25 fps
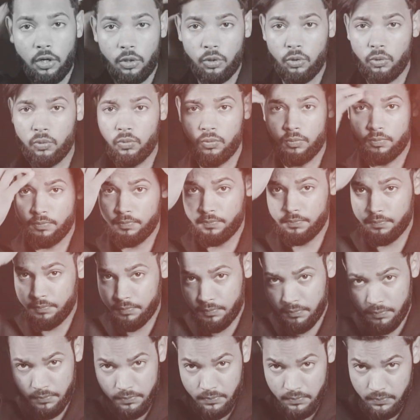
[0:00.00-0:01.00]
सूखे नहीं
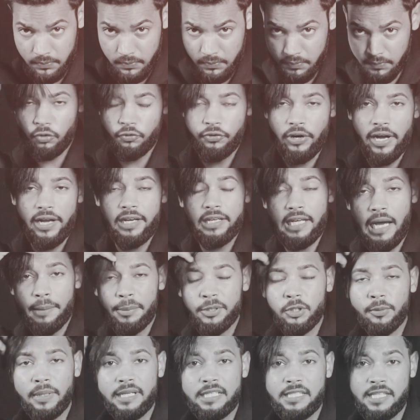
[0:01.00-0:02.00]
होंगे अपने सी आपके
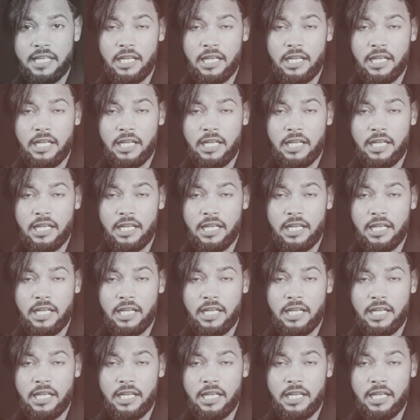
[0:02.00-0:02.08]
बालों में